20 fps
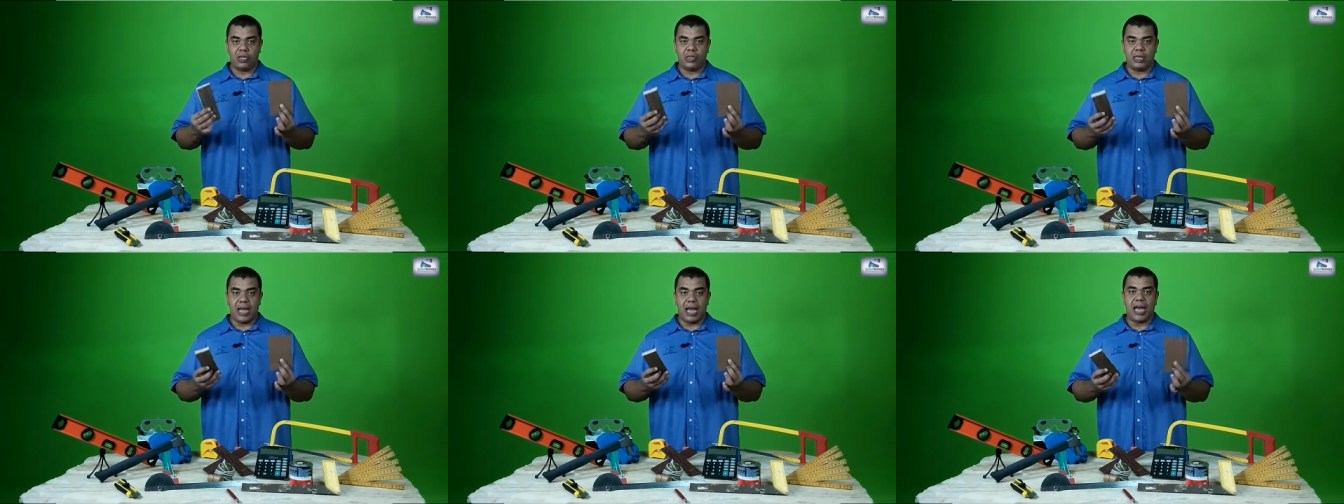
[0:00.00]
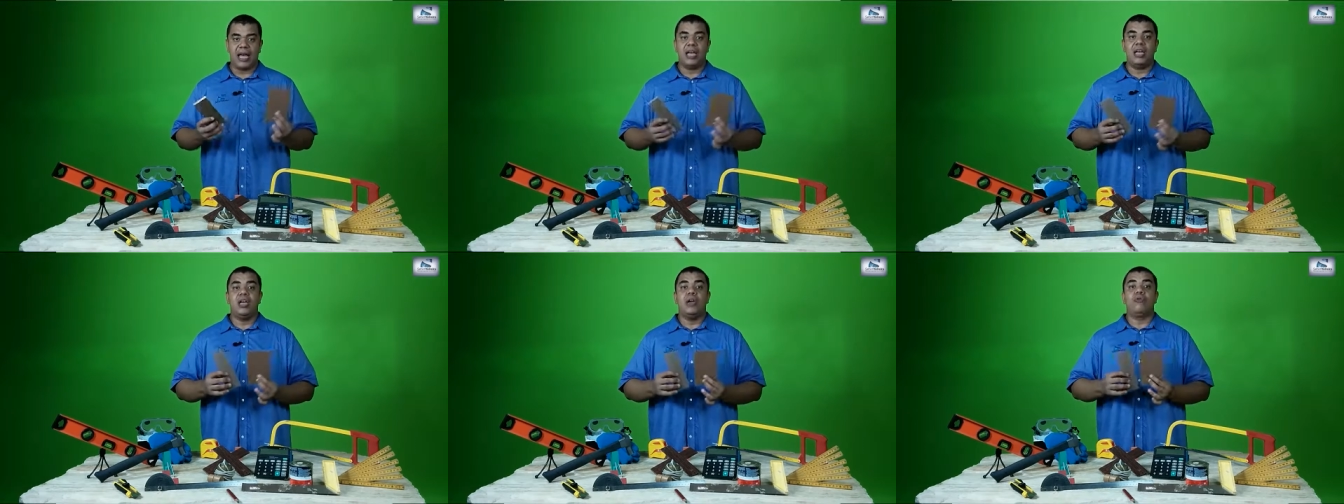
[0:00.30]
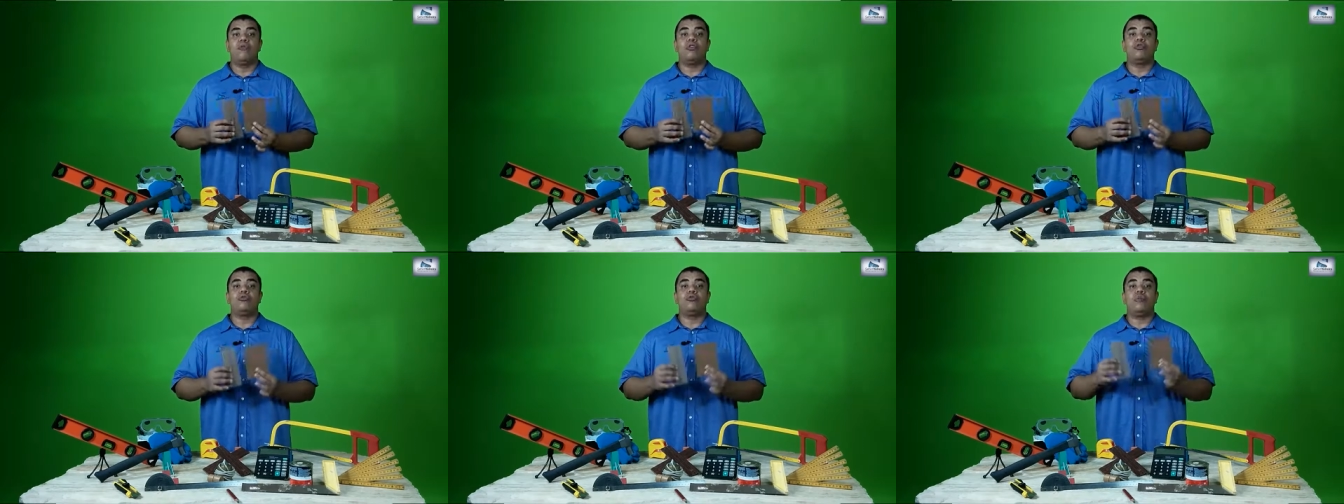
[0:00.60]
Tá?
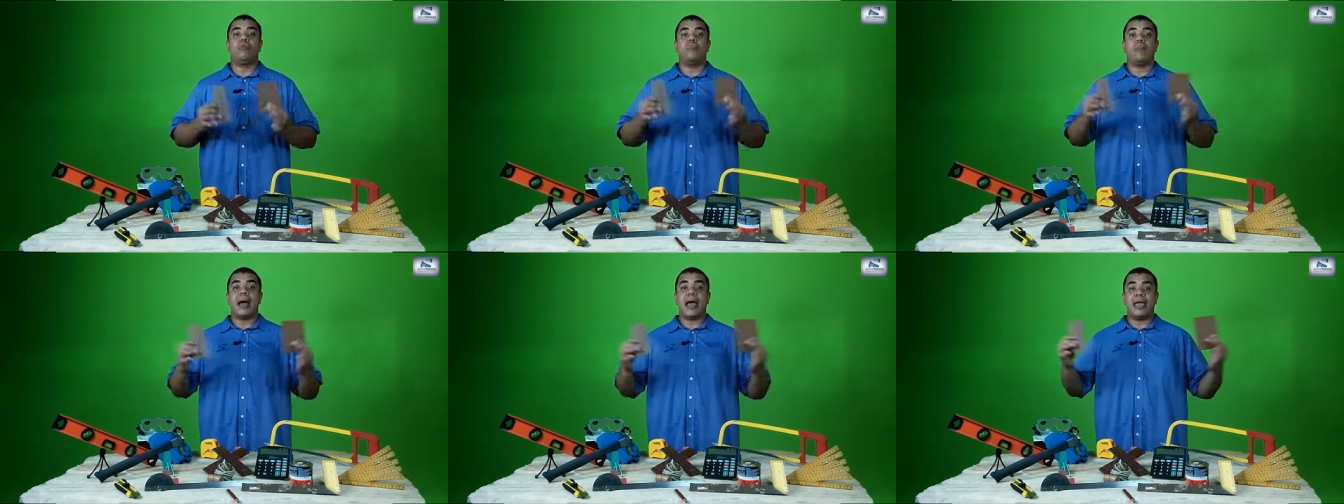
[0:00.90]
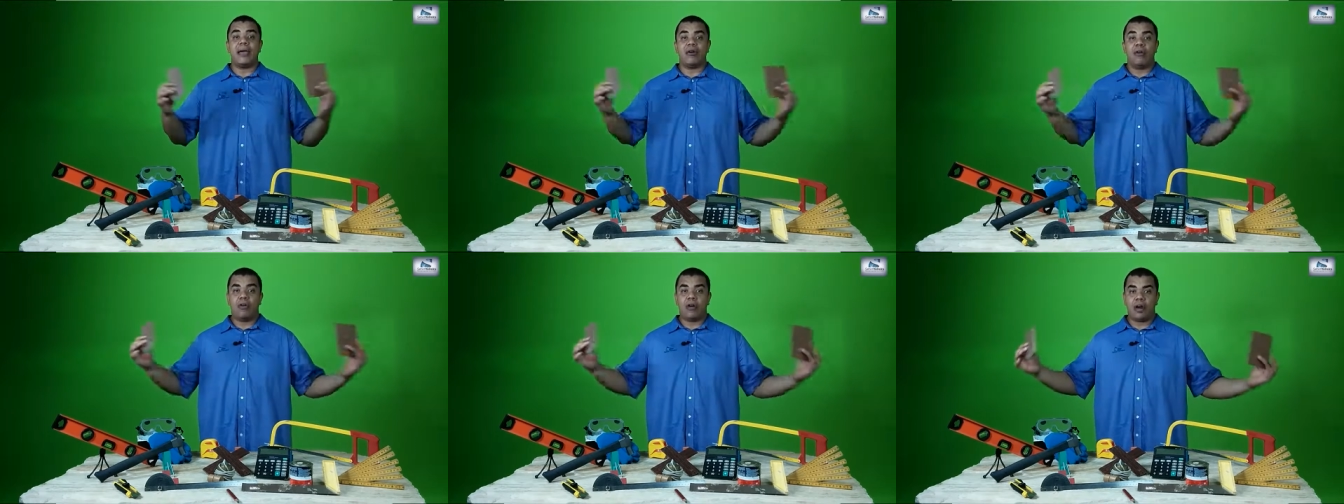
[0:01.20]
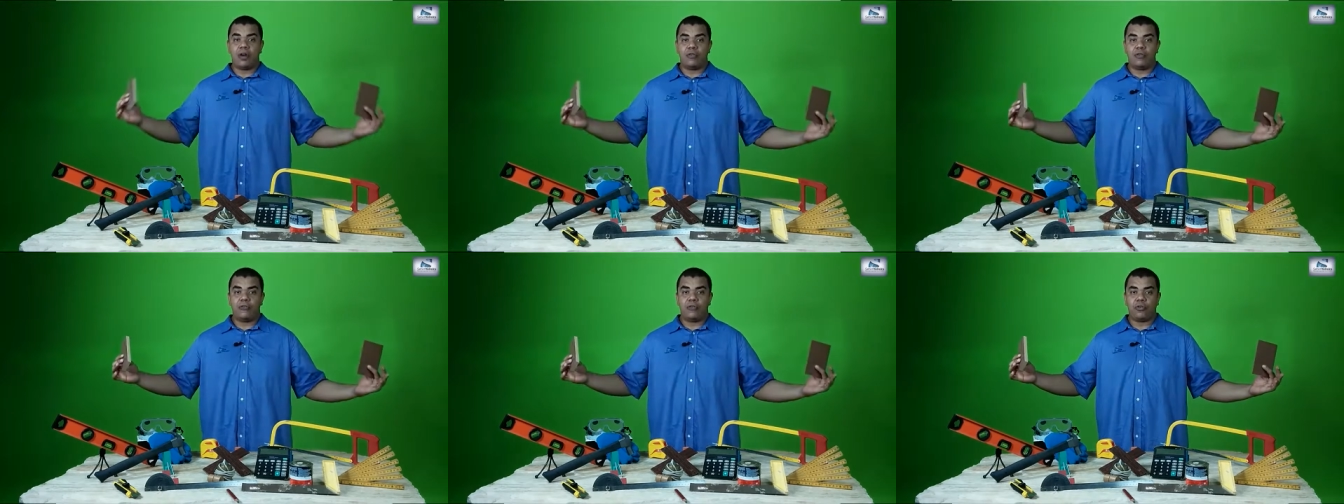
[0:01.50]
Quanto
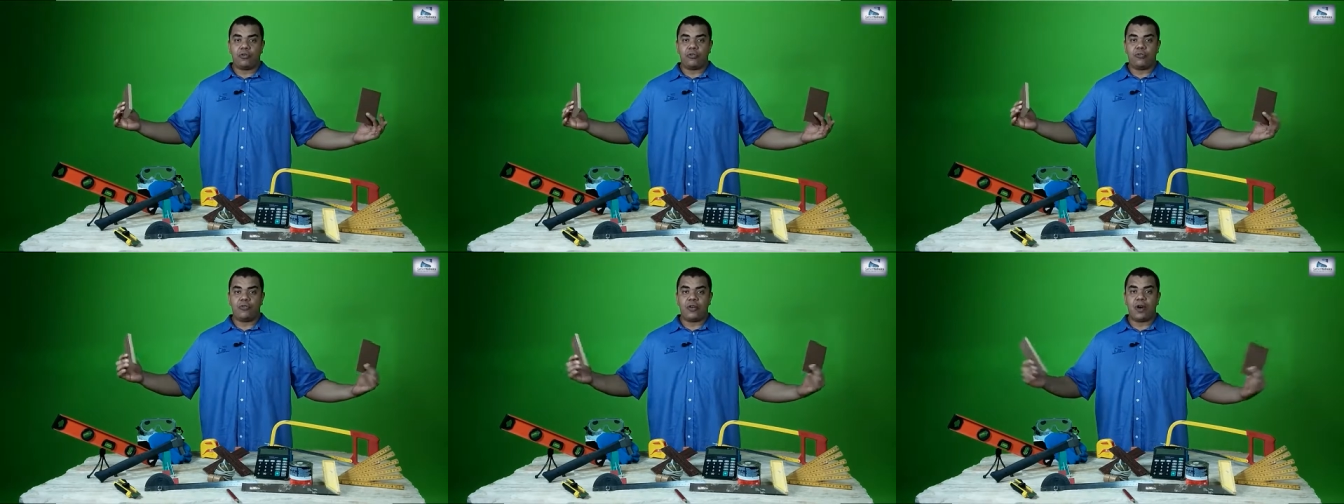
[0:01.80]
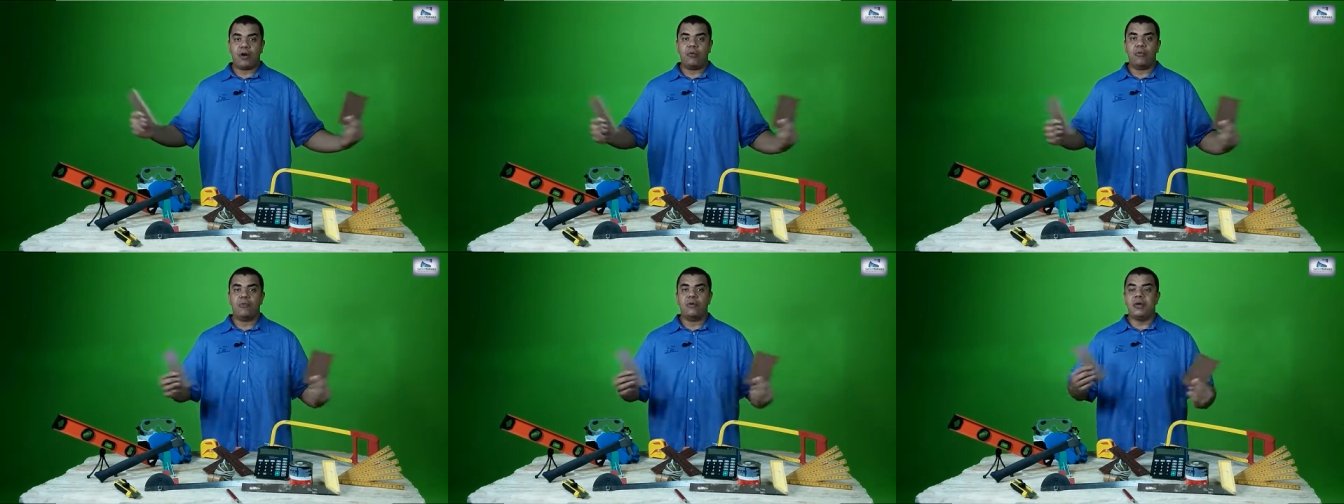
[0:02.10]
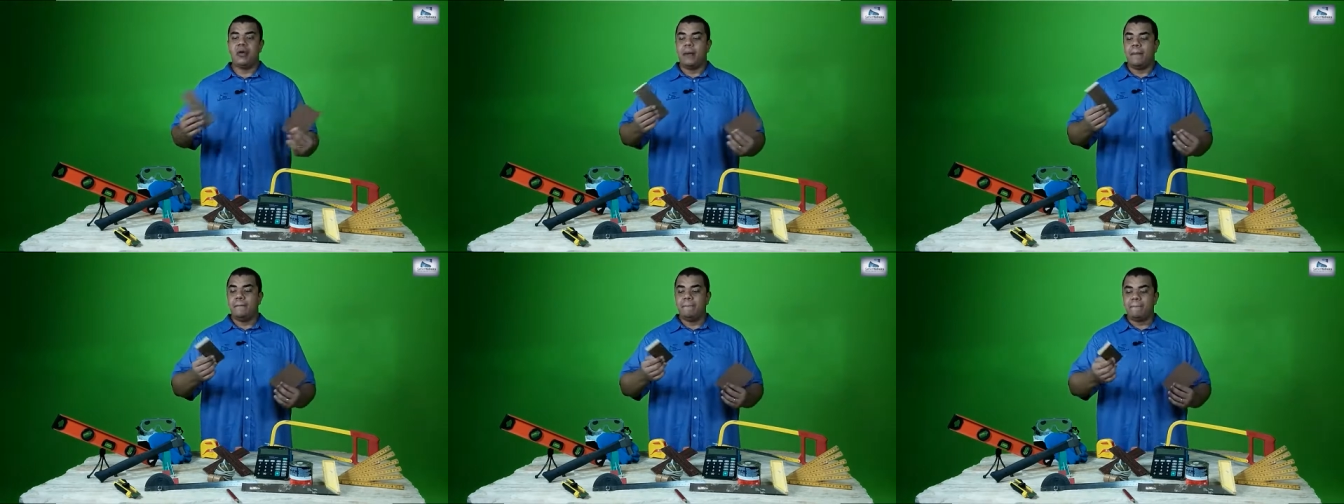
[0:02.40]
maior for o vão,